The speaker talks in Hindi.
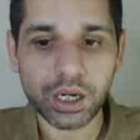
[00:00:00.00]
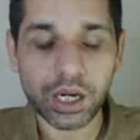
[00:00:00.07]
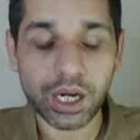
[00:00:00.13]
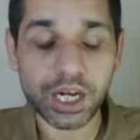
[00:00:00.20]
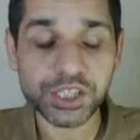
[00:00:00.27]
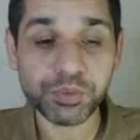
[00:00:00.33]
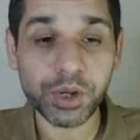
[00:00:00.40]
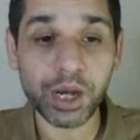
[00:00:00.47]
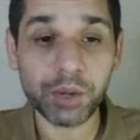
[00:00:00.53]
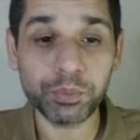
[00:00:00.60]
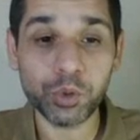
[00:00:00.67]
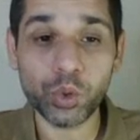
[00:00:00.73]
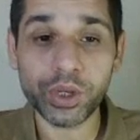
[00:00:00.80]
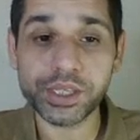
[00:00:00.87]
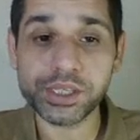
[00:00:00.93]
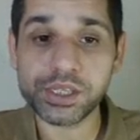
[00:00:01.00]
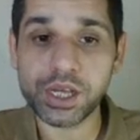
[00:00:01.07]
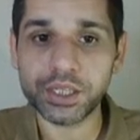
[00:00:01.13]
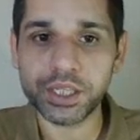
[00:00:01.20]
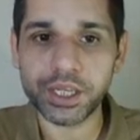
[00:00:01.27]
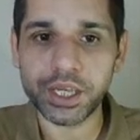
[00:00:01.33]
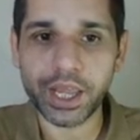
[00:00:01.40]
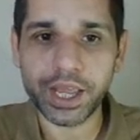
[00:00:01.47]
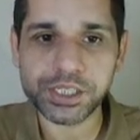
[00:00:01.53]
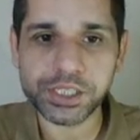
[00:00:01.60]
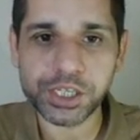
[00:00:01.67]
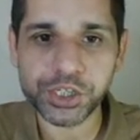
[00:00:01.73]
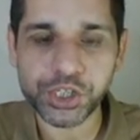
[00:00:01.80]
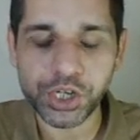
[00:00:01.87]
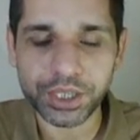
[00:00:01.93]
आज मैं आप लोगों के साथ एक
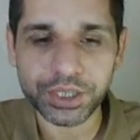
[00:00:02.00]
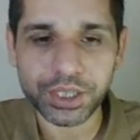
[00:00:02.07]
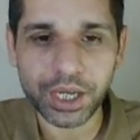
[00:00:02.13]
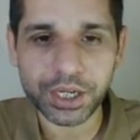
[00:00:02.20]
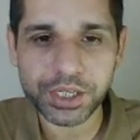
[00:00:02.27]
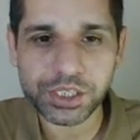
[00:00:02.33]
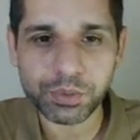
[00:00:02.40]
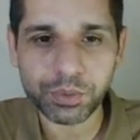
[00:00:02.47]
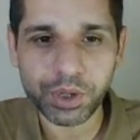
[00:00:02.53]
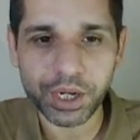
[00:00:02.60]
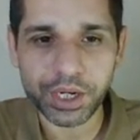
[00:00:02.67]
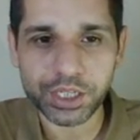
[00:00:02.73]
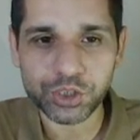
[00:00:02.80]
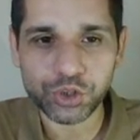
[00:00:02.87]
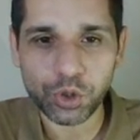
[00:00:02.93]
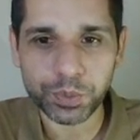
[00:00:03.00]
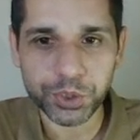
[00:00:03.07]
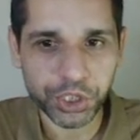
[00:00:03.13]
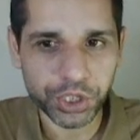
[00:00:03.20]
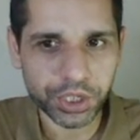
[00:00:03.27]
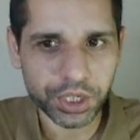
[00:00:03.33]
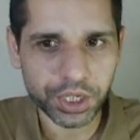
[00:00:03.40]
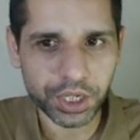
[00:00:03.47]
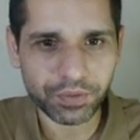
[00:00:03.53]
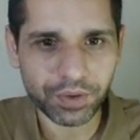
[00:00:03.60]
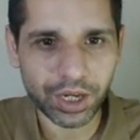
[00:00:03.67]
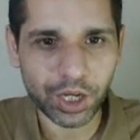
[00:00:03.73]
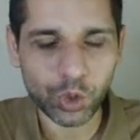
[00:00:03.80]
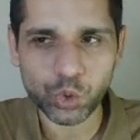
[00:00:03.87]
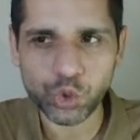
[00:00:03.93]
ऐसा शानदार किस्म का एयर ड्रॉप शेयर करने
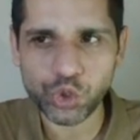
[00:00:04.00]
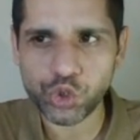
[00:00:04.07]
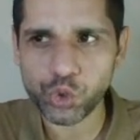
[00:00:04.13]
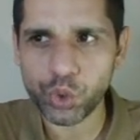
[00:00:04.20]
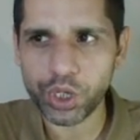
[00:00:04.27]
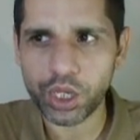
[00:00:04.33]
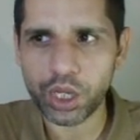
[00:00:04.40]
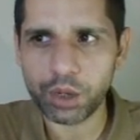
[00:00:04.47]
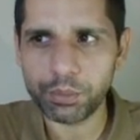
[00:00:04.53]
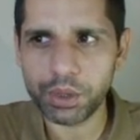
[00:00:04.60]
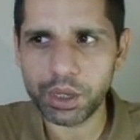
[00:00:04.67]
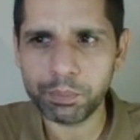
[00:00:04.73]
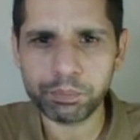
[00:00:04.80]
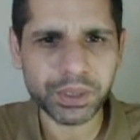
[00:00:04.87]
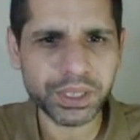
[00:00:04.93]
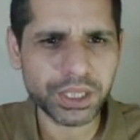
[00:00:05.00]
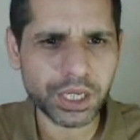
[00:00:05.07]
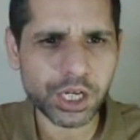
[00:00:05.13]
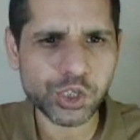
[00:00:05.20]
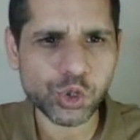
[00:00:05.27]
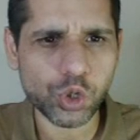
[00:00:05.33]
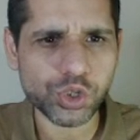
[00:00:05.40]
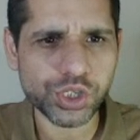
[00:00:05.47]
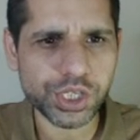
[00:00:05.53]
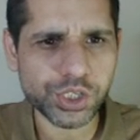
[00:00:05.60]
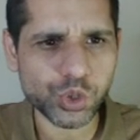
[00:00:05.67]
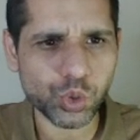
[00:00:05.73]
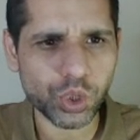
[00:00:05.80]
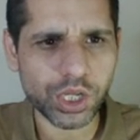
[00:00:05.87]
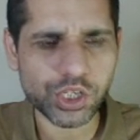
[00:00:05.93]
वाला हूं जो कि हमें 1500 से
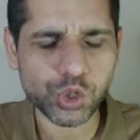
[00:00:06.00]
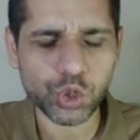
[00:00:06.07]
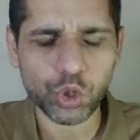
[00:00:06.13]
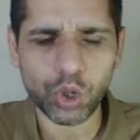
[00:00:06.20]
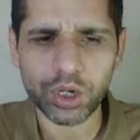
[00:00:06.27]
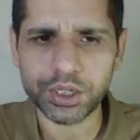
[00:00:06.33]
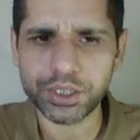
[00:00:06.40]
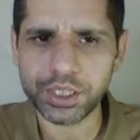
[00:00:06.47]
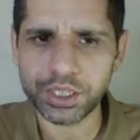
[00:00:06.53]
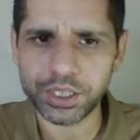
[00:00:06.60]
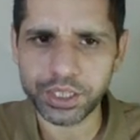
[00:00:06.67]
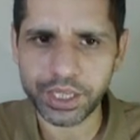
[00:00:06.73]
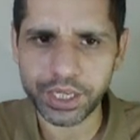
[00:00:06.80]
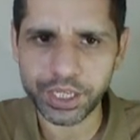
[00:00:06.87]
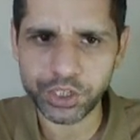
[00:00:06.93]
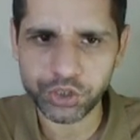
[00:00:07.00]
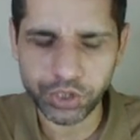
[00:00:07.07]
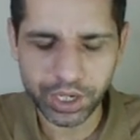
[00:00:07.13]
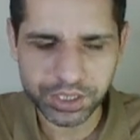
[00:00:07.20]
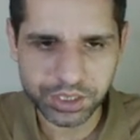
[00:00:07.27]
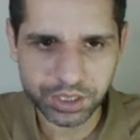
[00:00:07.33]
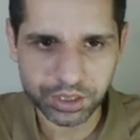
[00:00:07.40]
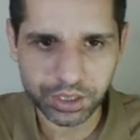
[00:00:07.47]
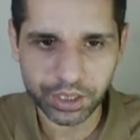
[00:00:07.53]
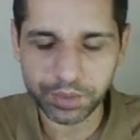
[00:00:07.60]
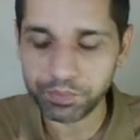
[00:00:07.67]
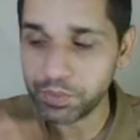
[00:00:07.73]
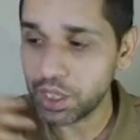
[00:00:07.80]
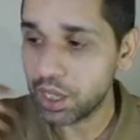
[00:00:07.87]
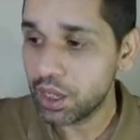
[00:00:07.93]
1600 डॉलर तक देके जा सकता है
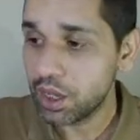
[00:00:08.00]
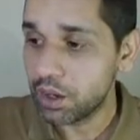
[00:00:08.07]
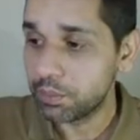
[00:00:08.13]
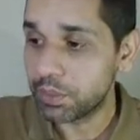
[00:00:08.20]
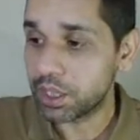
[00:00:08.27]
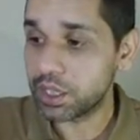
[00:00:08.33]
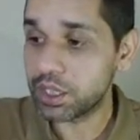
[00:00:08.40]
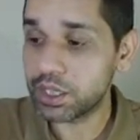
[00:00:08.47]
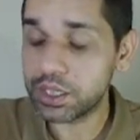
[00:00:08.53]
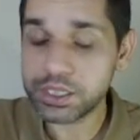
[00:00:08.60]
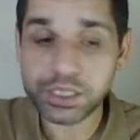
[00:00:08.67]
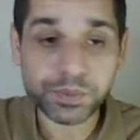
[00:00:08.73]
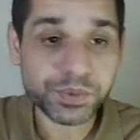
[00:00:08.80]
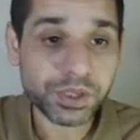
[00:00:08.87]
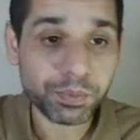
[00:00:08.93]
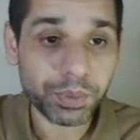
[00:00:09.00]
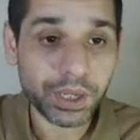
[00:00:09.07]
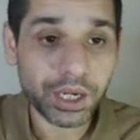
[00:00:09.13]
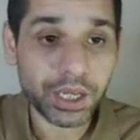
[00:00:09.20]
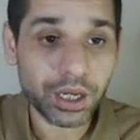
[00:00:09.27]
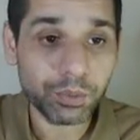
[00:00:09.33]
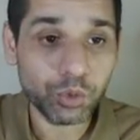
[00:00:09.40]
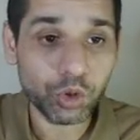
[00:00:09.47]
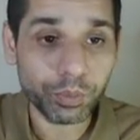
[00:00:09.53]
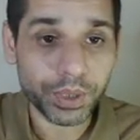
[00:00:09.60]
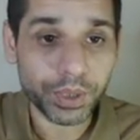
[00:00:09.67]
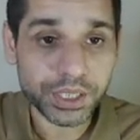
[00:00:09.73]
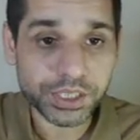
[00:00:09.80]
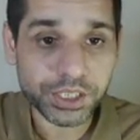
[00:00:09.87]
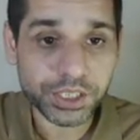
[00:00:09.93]
मगर सबसे पहले हम लोग
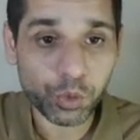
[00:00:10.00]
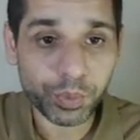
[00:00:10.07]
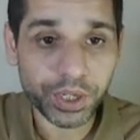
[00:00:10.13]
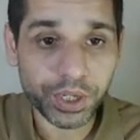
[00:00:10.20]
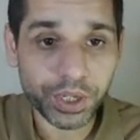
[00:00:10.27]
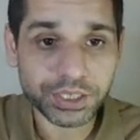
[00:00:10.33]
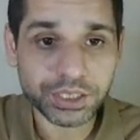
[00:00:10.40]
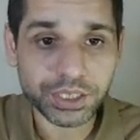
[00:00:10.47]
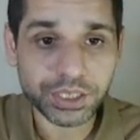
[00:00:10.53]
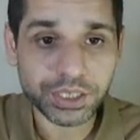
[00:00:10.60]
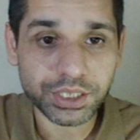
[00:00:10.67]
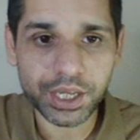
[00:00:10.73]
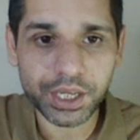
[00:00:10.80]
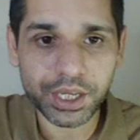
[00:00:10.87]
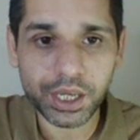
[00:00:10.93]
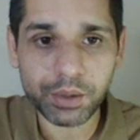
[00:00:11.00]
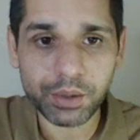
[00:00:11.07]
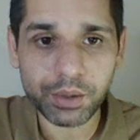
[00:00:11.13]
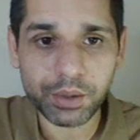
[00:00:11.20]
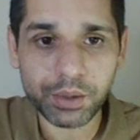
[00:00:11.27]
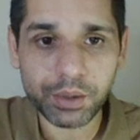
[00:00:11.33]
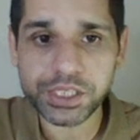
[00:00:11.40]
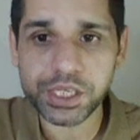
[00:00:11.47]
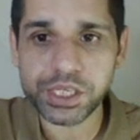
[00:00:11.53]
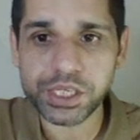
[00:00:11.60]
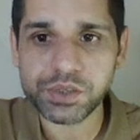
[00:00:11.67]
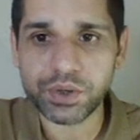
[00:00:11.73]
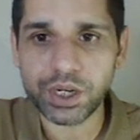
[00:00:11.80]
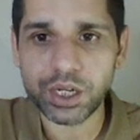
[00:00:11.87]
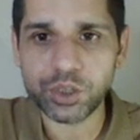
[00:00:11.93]
बीटीसी के ऊपर एक नज़र डालेंगे बी इस
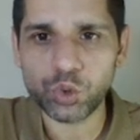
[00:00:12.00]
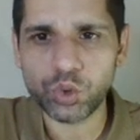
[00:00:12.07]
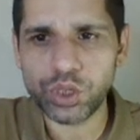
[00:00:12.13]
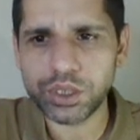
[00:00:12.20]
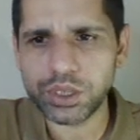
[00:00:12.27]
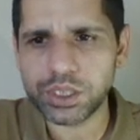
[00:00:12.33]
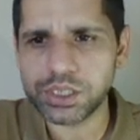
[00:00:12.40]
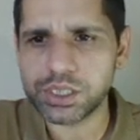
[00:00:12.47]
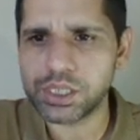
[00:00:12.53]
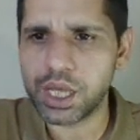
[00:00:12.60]
वक्त उनतीस